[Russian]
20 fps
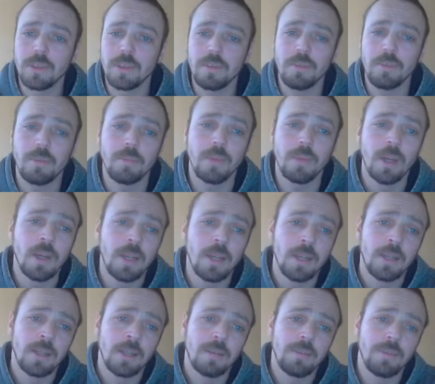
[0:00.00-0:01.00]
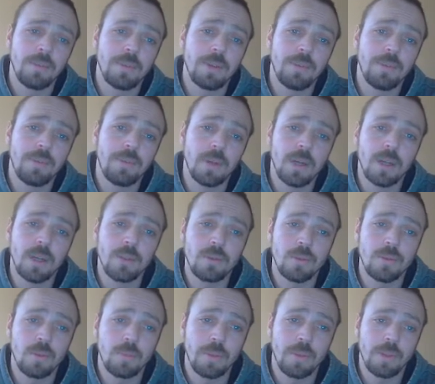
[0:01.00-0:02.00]
вам
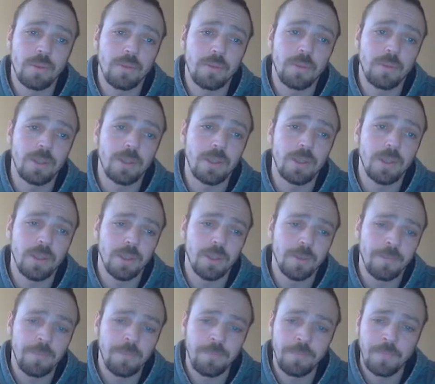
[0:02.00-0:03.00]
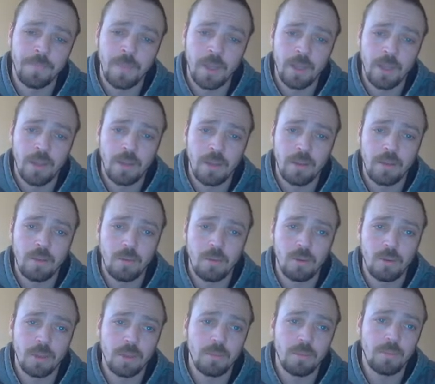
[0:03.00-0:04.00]
верификацию подтвердить.
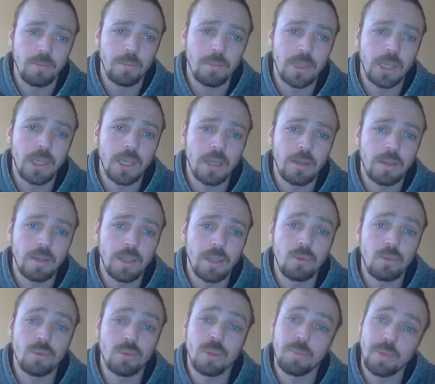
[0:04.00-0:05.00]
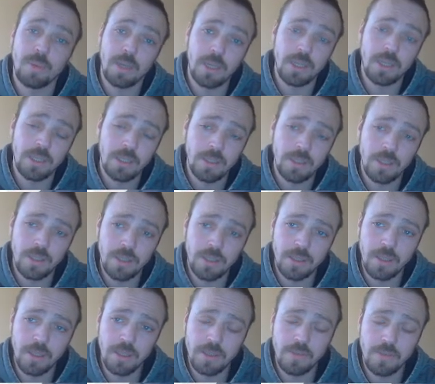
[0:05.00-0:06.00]
Вот. Мне, я уже проходил
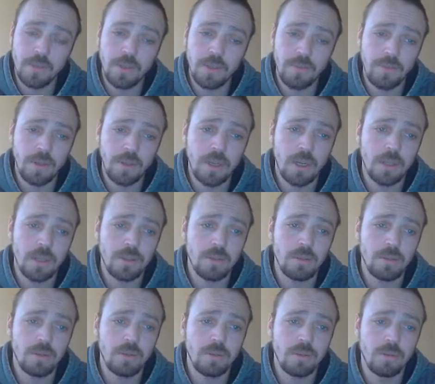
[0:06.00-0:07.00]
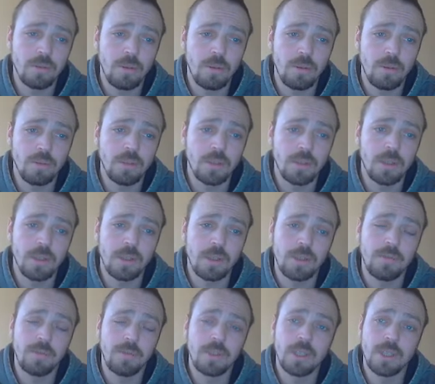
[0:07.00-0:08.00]
один раз верификацию, но на,
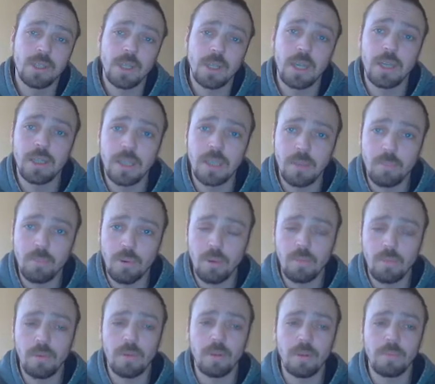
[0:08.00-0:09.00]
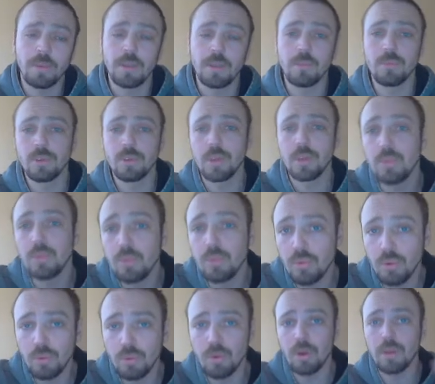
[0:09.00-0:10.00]
вначале я пробовал, потому что
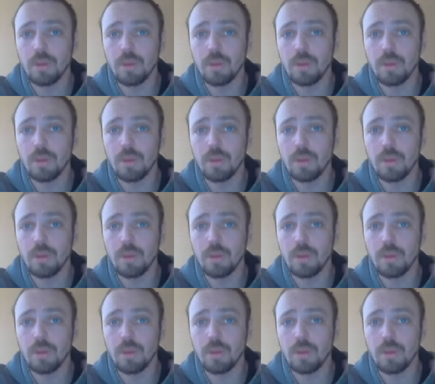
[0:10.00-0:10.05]
Дуку Coin